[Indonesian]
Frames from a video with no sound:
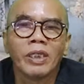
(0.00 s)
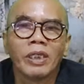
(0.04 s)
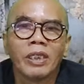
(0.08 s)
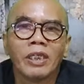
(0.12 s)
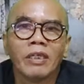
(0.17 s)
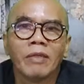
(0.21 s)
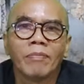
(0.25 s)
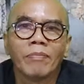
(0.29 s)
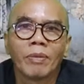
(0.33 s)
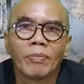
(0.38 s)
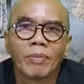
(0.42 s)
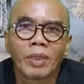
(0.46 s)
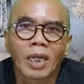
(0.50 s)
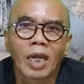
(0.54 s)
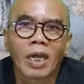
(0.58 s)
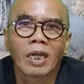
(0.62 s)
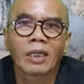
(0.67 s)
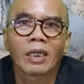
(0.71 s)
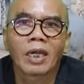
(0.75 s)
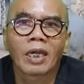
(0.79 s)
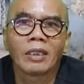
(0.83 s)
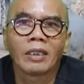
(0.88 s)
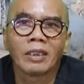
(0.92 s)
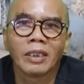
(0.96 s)
ini
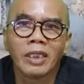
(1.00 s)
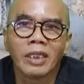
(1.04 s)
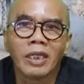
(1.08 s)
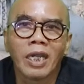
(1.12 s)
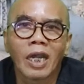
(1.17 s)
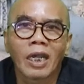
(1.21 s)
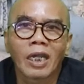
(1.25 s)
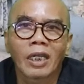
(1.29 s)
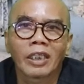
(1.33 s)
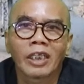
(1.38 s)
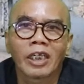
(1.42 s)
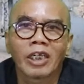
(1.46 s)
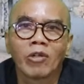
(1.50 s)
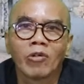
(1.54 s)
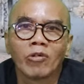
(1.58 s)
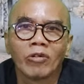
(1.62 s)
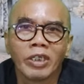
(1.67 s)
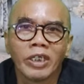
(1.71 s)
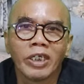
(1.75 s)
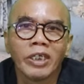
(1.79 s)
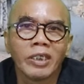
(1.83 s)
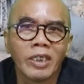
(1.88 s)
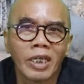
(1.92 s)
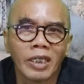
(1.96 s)
memenangkan tiga
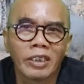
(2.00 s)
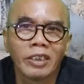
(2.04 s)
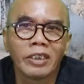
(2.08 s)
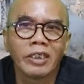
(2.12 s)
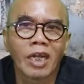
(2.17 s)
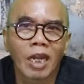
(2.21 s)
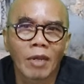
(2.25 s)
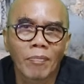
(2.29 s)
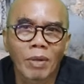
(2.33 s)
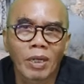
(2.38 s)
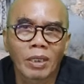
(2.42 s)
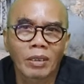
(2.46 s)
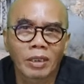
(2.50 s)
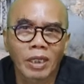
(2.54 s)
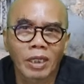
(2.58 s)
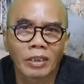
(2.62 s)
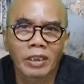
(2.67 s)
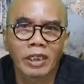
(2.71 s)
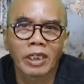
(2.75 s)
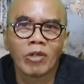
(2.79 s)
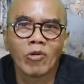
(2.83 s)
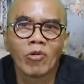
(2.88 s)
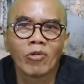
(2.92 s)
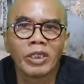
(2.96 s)
kategori dari delapan
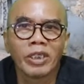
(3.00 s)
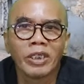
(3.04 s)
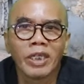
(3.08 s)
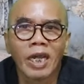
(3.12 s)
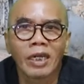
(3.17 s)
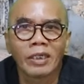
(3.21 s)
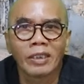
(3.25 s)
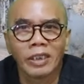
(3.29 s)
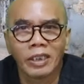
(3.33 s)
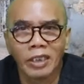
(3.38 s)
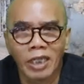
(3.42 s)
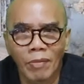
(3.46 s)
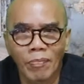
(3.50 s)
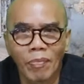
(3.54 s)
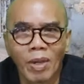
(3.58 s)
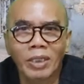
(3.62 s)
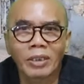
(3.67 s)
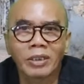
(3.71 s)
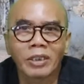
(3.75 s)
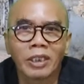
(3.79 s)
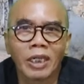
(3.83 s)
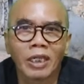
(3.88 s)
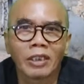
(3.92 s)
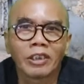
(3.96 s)
kategori yang
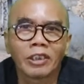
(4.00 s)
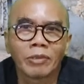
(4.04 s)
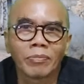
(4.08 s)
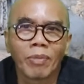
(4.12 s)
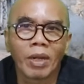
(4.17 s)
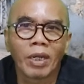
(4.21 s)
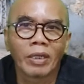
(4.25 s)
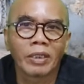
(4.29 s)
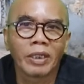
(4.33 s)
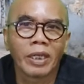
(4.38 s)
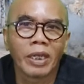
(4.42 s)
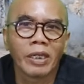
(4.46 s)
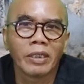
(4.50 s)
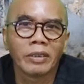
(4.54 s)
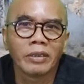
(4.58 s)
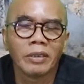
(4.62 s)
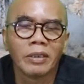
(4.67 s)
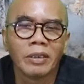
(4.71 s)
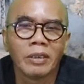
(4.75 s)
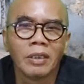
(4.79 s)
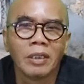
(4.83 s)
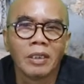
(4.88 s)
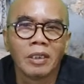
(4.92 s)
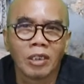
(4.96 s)
didapatnya sebagai
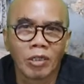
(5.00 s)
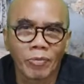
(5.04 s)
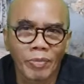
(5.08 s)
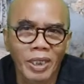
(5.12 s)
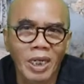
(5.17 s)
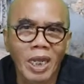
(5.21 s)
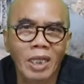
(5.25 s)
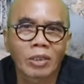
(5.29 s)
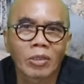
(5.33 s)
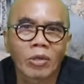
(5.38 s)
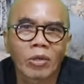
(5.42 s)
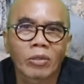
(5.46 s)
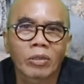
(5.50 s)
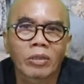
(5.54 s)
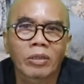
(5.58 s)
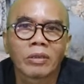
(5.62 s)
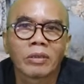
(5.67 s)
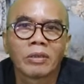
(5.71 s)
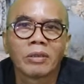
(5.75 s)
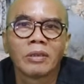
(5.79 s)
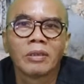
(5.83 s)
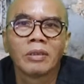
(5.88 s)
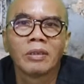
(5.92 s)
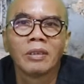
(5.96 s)
nominator.
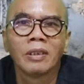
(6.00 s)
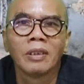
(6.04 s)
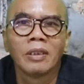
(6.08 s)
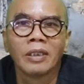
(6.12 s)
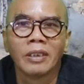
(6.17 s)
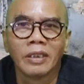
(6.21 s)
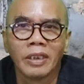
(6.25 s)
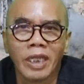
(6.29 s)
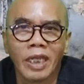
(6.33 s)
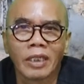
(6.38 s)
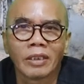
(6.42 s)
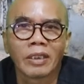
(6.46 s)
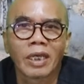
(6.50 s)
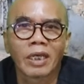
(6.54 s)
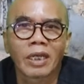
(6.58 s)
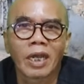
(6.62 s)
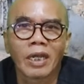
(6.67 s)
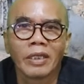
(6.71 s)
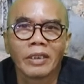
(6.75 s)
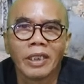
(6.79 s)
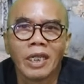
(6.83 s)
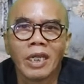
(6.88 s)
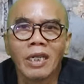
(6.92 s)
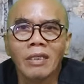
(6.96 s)
Di
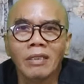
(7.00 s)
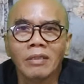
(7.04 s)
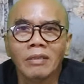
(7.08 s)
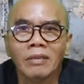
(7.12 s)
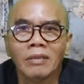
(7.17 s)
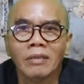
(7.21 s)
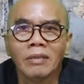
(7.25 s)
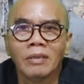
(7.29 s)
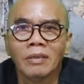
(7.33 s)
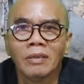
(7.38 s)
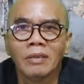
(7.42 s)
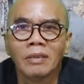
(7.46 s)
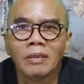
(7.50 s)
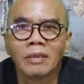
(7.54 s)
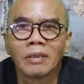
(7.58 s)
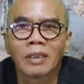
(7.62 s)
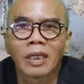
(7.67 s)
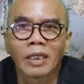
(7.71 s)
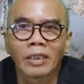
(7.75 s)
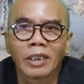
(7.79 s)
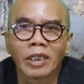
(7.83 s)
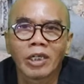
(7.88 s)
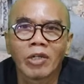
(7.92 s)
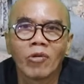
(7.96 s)
antaranya
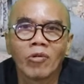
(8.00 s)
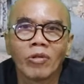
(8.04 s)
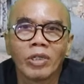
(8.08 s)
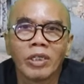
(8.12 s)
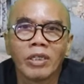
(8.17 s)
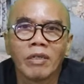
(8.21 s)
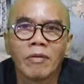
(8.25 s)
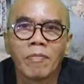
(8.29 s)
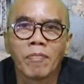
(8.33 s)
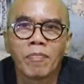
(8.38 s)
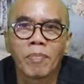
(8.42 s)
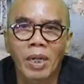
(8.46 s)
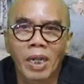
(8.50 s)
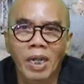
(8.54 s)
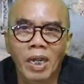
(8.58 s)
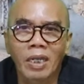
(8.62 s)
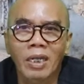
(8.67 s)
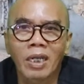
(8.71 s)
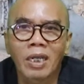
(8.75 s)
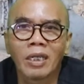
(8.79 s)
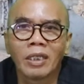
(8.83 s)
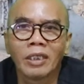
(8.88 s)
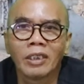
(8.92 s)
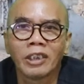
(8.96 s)
kategori
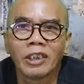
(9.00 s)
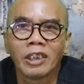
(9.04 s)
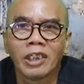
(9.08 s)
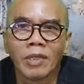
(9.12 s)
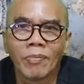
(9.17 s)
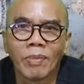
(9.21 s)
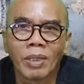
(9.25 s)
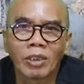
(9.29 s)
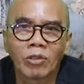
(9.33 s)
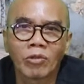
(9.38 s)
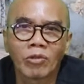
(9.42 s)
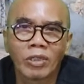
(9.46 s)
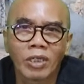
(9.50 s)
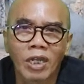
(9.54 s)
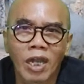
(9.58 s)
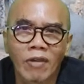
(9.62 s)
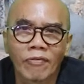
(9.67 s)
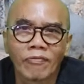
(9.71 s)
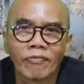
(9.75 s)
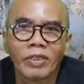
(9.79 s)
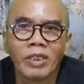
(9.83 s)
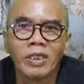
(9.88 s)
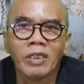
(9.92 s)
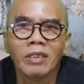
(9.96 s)
pengarah
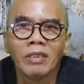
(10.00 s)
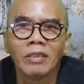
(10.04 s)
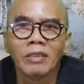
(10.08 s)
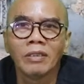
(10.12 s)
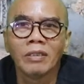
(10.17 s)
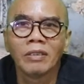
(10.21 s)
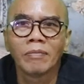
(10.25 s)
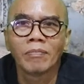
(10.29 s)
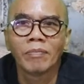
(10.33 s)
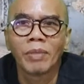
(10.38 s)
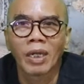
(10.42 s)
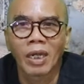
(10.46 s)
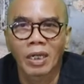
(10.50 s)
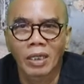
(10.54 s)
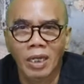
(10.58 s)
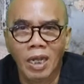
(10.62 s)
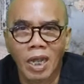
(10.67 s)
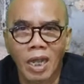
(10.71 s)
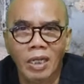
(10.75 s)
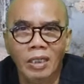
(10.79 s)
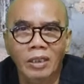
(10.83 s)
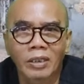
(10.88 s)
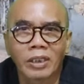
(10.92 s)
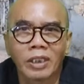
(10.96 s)
sinematografi,
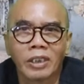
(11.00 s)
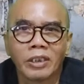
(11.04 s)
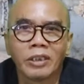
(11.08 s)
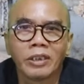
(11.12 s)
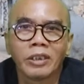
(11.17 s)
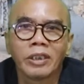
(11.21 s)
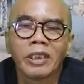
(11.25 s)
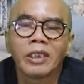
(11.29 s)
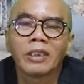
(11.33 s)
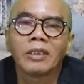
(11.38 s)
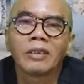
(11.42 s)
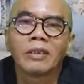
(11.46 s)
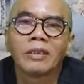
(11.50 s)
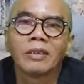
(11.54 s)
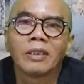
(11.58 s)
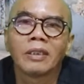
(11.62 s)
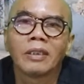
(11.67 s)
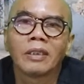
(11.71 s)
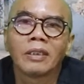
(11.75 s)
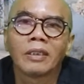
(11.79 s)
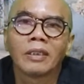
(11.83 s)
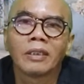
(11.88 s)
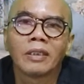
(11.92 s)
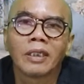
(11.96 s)
pengarah artistik,
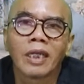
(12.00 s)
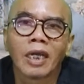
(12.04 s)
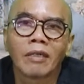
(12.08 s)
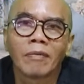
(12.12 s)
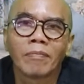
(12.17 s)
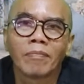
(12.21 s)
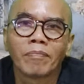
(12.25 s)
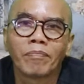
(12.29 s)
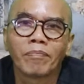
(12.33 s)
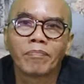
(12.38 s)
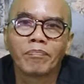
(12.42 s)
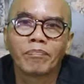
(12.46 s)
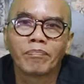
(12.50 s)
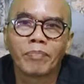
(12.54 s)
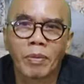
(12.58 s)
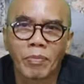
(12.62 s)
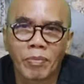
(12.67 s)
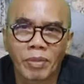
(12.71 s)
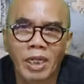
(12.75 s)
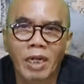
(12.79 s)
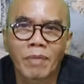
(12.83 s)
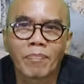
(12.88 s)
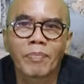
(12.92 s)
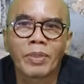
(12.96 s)
eh, dan
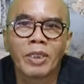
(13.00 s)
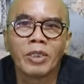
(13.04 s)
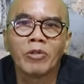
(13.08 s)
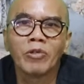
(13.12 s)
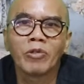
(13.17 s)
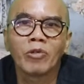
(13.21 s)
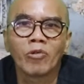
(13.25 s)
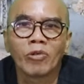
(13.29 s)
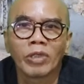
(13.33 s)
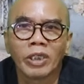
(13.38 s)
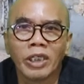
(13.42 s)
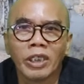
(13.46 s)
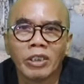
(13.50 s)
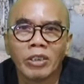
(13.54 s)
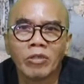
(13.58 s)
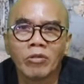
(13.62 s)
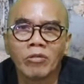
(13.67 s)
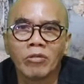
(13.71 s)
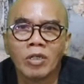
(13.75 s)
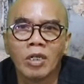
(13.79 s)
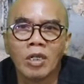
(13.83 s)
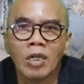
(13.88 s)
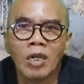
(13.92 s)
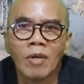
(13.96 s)
pemeran pendukung
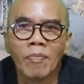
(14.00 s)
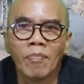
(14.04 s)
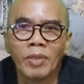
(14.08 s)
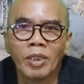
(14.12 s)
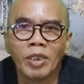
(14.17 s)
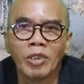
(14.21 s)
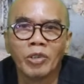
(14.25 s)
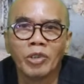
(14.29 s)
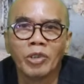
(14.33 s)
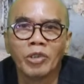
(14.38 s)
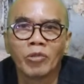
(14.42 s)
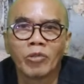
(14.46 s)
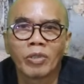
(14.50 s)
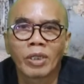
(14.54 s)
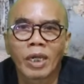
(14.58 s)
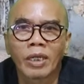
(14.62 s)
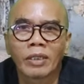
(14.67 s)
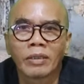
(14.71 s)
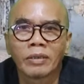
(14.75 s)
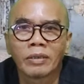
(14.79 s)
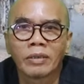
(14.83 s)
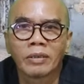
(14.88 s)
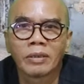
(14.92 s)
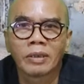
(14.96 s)
itu
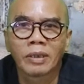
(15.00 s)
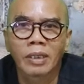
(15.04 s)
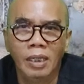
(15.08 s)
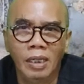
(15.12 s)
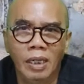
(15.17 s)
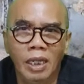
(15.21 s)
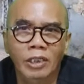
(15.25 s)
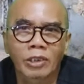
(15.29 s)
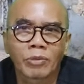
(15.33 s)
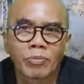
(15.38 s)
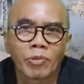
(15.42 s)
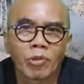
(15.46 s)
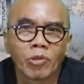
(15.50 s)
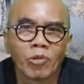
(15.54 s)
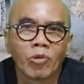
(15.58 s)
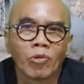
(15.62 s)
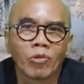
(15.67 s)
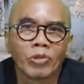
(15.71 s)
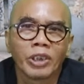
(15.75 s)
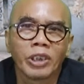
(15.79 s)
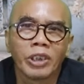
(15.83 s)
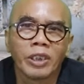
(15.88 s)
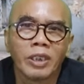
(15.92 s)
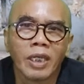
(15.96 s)
menunjukkan kelas
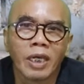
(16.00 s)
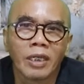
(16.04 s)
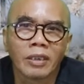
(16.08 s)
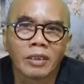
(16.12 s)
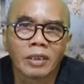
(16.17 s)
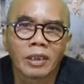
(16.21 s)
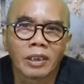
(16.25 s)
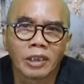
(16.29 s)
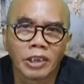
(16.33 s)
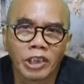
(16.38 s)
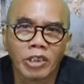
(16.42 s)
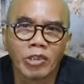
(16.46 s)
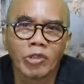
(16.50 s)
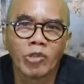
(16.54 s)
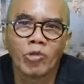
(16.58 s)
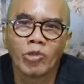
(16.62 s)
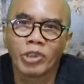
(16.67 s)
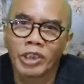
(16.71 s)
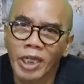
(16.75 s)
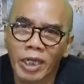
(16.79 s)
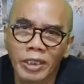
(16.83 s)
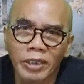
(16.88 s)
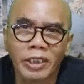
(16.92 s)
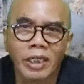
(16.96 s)
produksi dan
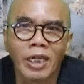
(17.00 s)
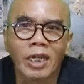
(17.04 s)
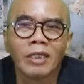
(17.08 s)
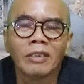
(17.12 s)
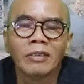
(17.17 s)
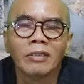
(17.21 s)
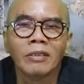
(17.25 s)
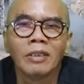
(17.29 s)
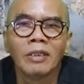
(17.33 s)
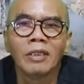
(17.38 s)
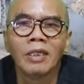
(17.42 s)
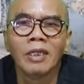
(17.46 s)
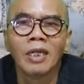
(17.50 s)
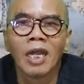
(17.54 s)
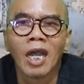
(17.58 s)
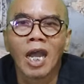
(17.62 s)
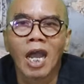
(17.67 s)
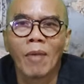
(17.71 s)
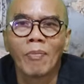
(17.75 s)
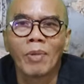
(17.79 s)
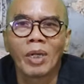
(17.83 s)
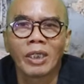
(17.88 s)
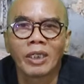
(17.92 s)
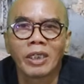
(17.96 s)
keseriusannya.
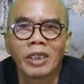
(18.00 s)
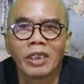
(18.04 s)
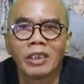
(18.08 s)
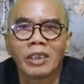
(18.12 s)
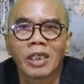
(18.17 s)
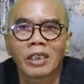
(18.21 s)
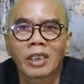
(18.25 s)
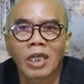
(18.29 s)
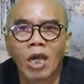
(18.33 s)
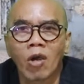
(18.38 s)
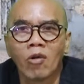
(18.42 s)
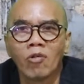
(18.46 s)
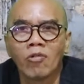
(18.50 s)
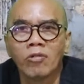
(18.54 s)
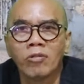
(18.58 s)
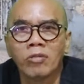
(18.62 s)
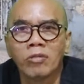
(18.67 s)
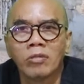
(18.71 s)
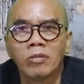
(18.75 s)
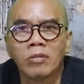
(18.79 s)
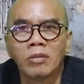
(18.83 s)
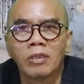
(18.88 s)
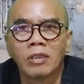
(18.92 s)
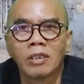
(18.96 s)
Apalagi kita tahu
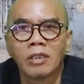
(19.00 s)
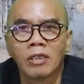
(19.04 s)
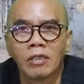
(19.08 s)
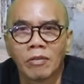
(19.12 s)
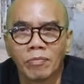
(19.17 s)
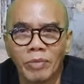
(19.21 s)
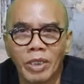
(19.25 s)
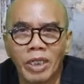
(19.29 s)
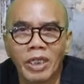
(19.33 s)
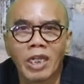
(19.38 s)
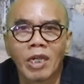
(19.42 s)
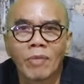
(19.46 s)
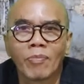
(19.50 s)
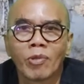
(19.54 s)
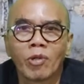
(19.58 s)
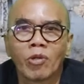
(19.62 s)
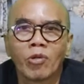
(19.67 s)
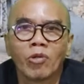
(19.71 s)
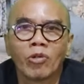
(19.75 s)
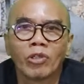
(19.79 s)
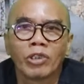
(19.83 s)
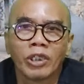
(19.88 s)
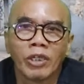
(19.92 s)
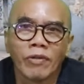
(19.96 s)
eh, biaya
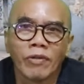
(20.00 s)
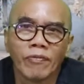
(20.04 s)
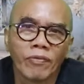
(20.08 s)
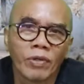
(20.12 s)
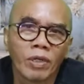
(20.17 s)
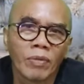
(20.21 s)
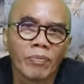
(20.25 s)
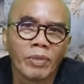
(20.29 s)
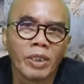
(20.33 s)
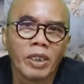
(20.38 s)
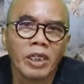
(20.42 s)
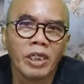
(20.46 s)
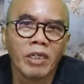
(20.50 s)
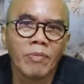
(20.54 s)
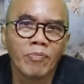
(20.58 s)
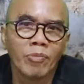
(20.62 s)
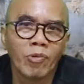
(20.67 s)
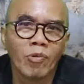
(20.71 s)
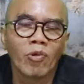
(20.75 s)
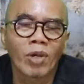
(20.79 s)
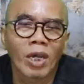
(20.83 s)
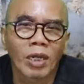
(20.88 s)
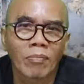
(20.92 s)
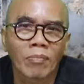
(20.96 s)
produksi film ini
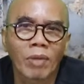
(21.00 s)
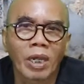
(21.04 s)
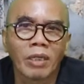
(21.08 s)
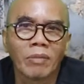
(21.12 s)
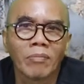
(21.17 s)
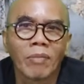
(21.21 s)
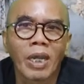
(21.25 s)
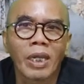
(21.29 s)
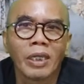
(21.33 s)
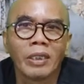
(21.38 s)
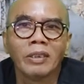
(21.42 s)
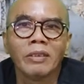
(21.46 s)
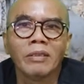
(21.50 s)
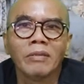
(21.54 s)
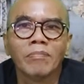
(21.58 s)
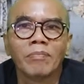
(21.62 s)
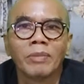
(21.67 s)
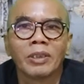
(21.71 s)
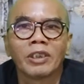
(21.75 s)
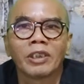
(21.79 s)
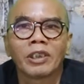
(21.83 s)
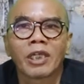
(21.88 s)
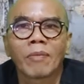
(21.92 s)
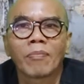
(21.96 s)
bukan main-main
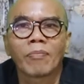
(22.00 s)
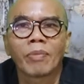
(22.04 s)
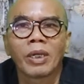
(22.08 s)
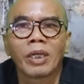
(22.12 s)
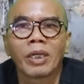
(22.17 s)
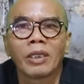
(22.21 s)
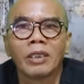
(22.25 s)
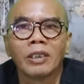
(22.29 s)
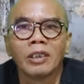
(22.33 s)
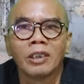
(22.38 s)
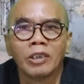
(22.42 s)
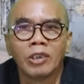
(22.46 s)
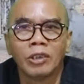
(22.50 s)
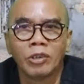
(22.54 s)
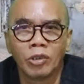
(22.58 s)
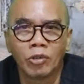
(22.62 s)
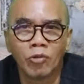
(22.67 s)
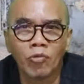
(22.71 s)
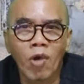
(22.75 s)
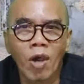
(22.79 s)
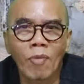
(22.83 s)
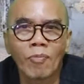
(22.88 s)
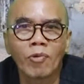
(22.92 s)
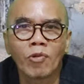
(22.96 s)
mencapai
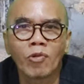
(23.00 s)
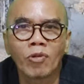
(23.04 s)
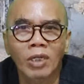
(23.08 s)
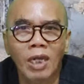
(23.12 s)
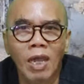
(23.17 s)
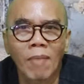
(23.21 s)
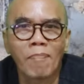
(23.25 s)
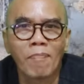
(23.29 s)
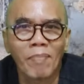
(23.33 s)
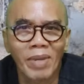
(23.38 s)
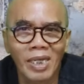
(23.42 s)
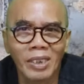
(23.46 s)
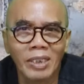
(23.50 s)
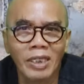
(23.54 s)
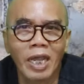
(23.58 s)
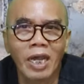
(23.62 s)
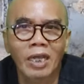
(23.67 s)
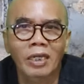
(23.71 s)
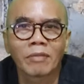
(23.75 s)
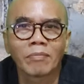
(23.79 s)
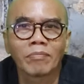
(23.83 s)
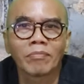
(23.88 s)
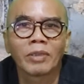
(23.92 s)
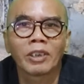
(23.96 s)
26
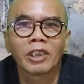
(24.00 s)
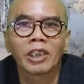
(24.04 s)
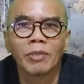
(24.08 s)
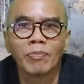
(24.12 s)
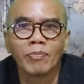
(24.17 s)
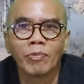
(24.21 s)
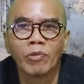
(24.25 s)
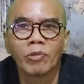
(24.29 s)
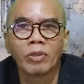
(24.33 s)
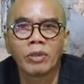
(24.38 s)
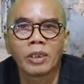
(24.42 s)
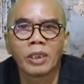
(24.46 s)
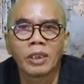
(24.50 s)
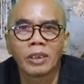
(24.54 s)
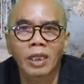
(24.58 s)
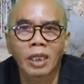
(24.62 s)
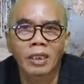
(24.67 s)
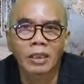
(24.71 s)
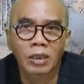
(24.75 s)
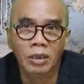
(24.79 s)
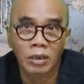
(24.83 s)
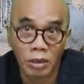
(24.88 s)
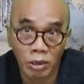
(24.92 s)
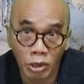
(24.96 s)
miliar meskipun
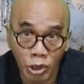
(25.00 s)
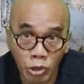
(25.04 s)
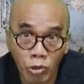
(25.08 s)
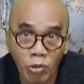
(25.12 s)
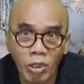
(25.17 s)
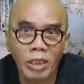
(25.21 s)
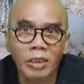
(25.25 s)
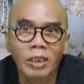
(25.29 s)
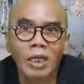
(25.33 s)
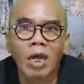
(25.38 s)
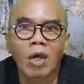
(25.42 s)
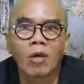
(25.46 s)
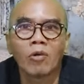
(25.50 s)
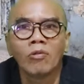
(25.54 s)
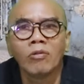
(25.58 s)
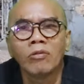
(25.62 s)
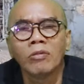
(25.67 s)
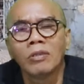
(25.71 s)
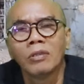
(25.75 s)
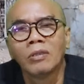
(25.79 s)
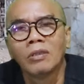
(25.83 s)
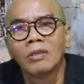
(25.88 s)
kita juga tahu